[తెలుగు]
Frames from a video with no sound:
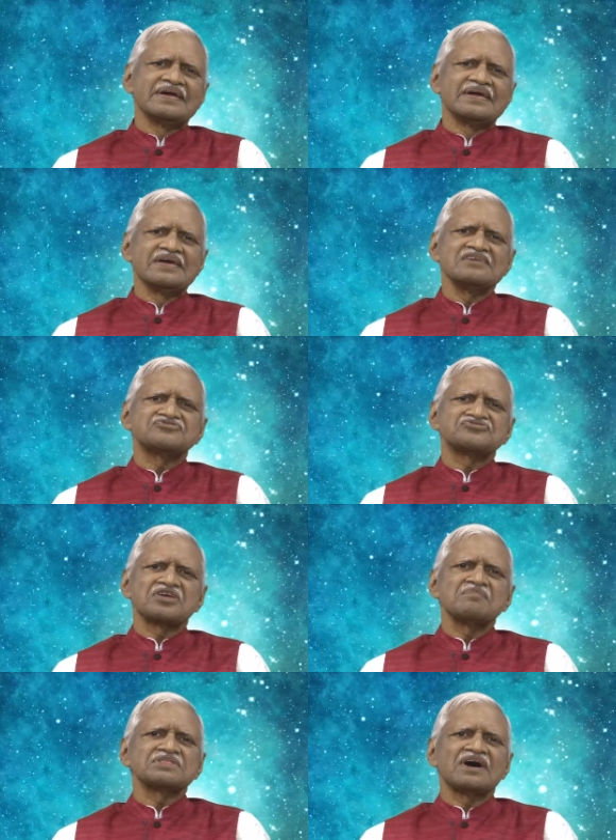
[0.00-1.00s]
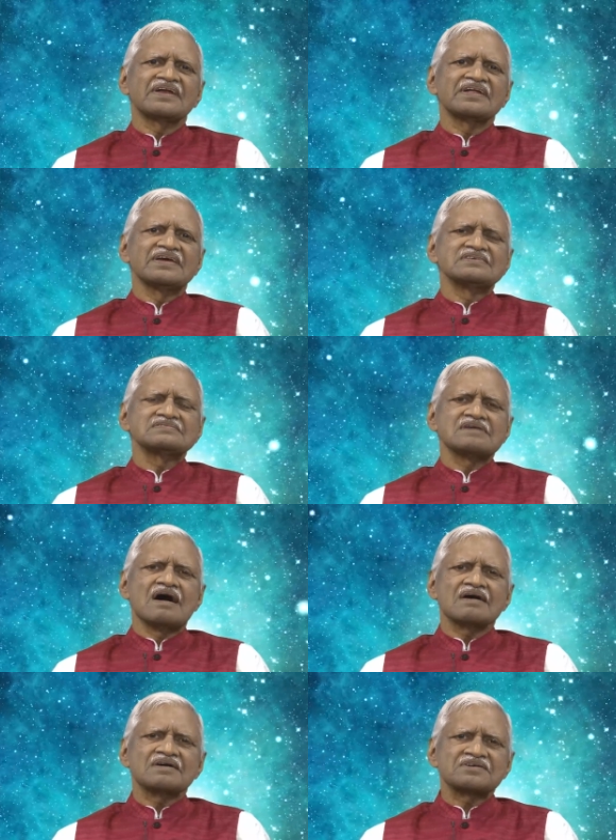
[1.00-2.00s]
ఈ శ్రీమతాన్ని
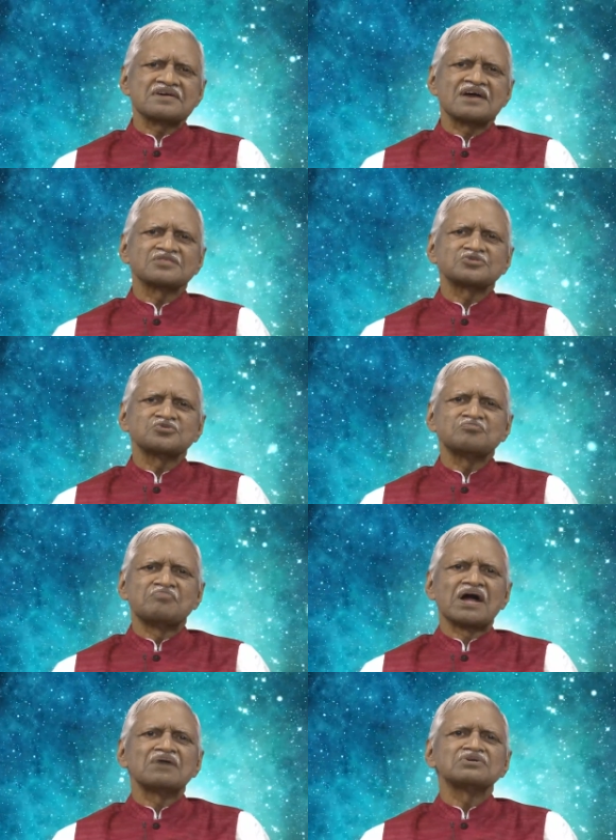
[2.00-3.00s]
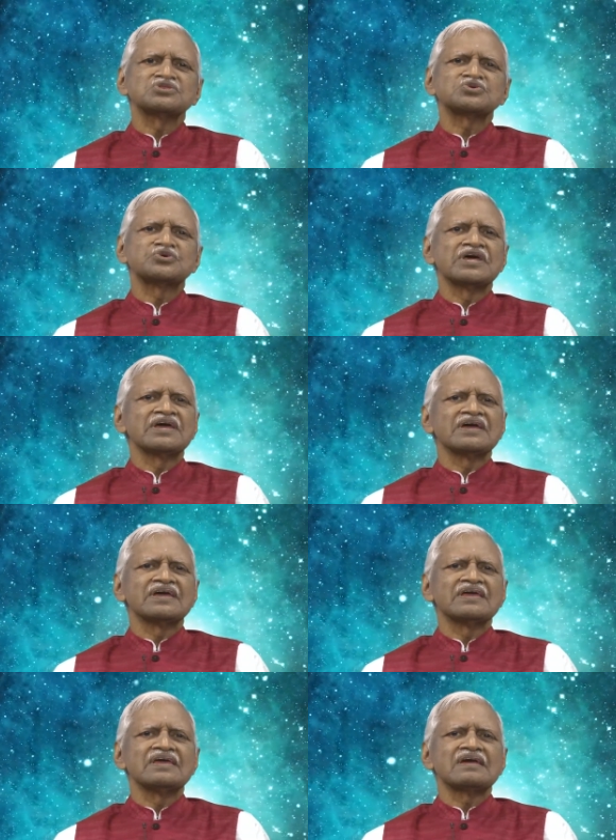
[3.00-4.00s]
సాక్షాత్తు భగవంతుడే
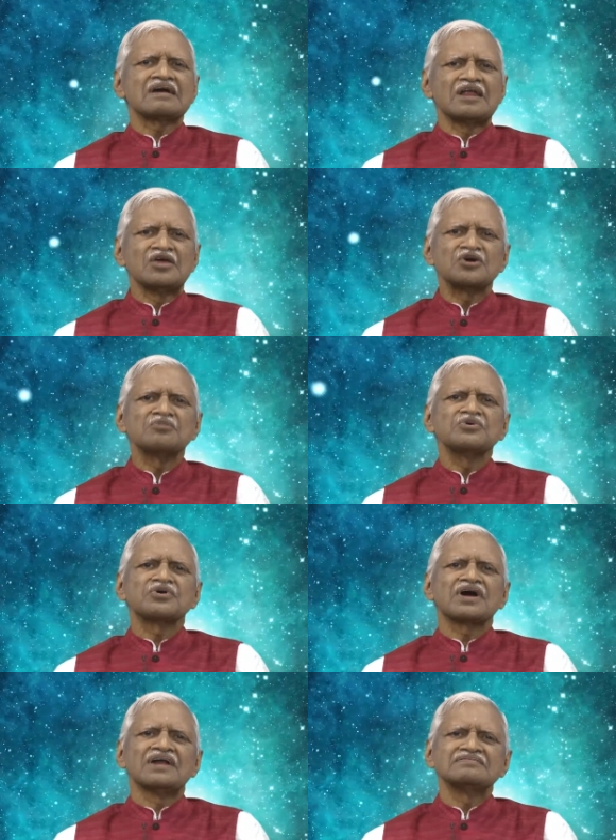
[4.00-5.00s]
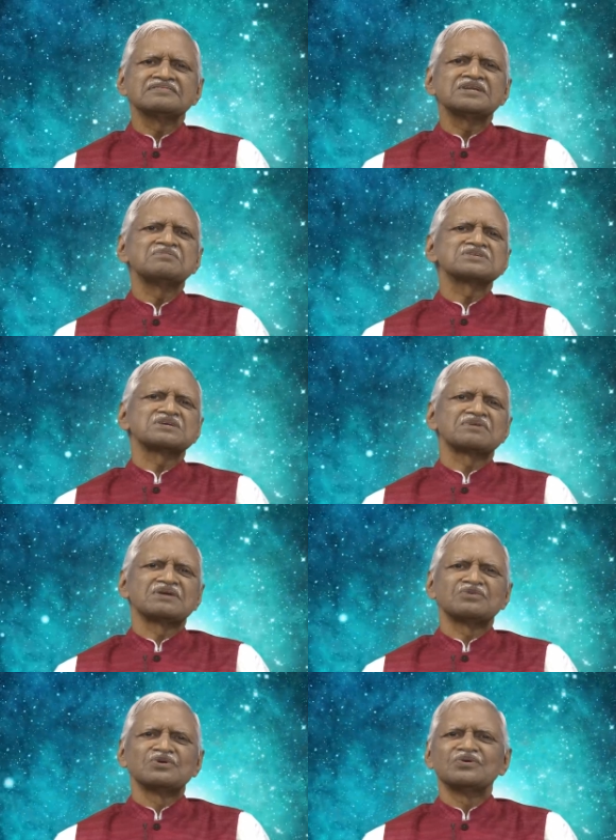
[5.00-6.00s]
ఈ కలియుగం యొక్క అంతిమ
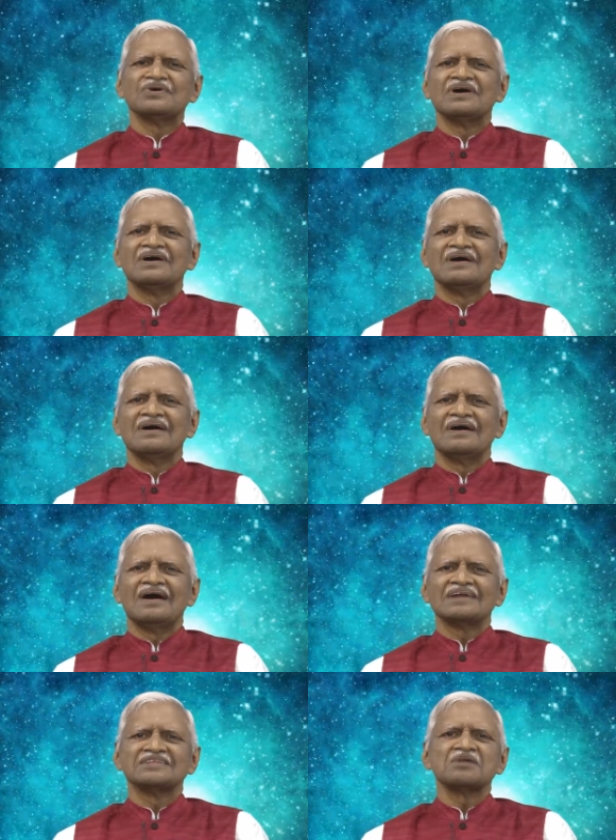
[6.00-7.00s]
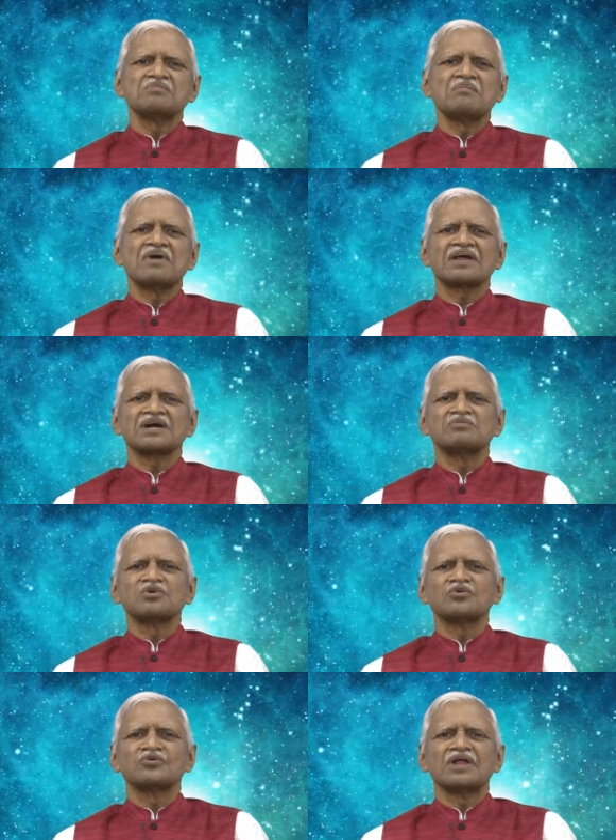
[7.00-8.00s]
సమయములో అధర్మ
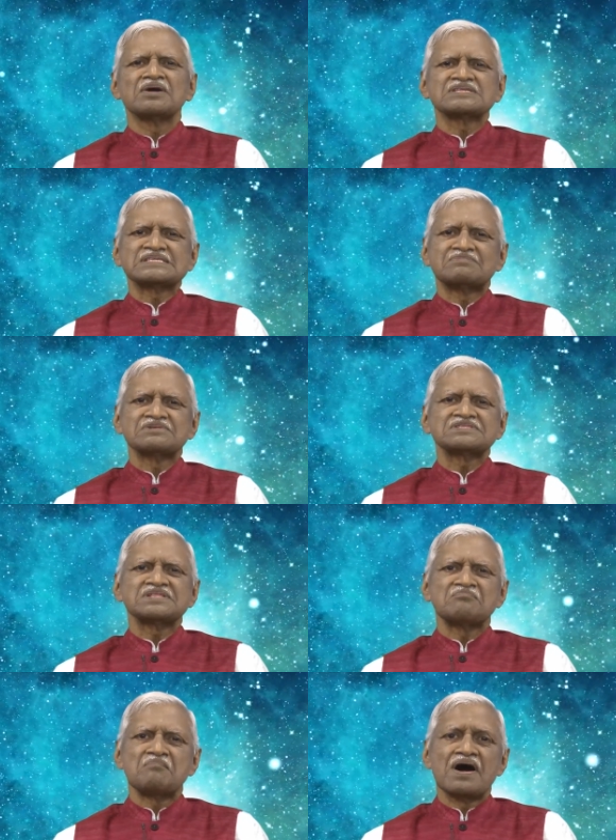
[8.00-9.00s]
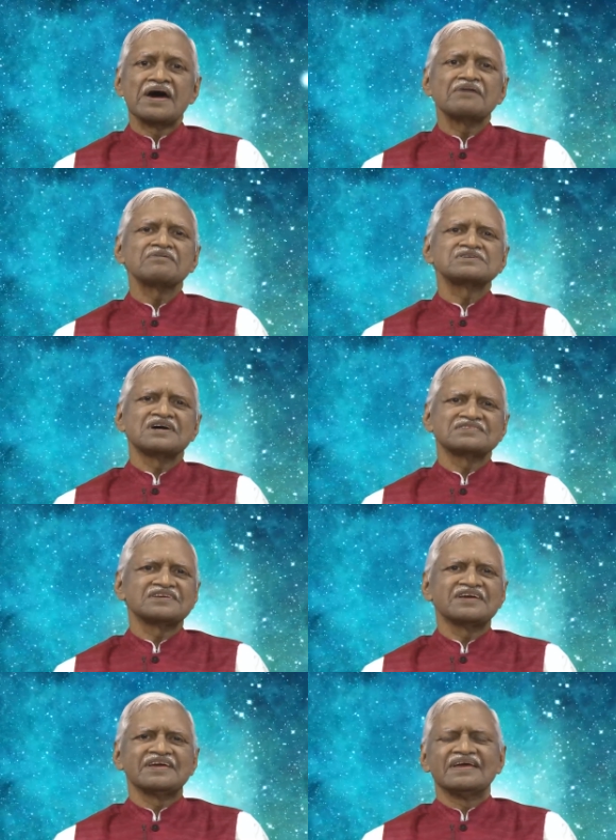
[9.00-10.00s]
మార్గంలోనున్న సమస్త మానవ జాతిని